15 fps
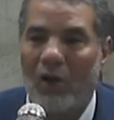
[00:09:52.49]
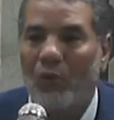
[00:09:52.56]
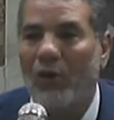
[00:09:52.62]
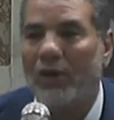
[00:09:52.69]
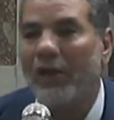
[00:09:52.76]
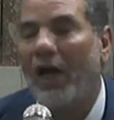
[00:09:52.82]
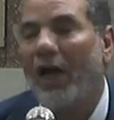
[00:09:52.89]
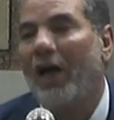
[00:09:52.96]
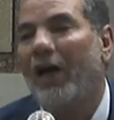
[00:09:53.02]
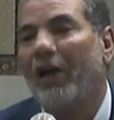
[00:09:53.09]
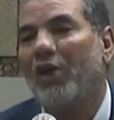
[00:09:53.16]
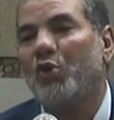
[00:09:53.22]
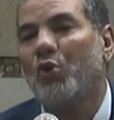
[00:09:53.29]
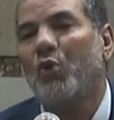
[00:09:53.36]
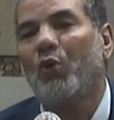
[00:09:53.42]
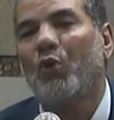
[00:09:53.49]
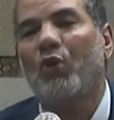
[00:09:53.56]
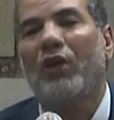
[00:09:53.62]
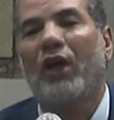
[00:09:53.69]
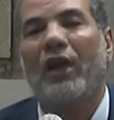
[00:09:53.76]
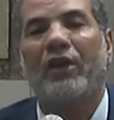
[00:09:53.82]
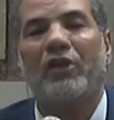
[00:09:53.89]
ودعا رسول
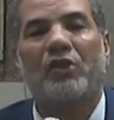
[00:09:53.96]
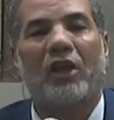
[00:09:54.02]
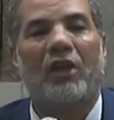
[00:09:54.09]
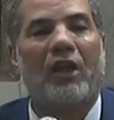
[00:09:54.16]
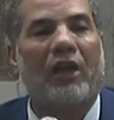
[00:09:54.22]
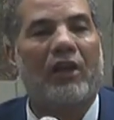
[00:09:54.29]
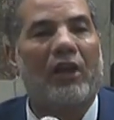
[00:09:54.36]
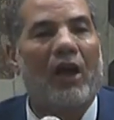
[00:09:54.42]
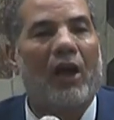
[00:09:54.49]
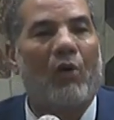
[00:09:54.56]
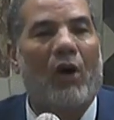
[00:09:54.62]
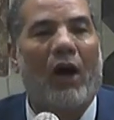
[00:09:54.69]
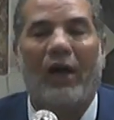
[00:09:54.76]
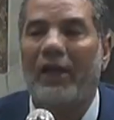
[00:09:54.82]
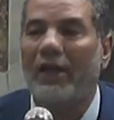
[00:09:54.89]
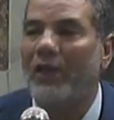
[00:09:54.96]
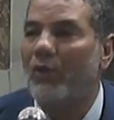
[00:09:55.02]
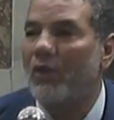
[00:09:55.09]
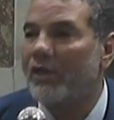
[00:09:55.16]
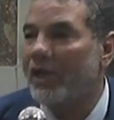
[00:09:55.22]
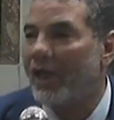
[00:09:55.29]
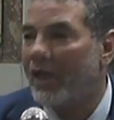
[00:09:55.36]
الله صلى الله عليه
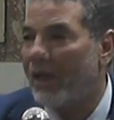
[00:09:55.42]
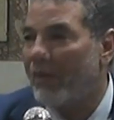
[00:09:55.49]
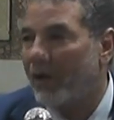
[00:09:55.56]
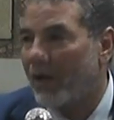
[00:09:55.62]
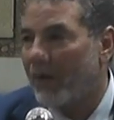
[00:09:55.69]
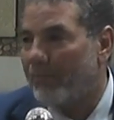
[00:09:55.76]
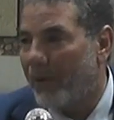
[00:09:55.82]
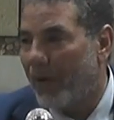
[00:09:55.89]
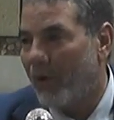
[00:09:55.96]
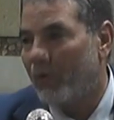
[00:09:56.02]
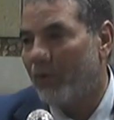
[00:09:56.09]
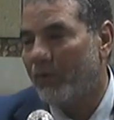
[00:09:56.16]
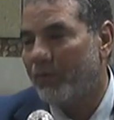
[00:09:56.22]
وسلم ربه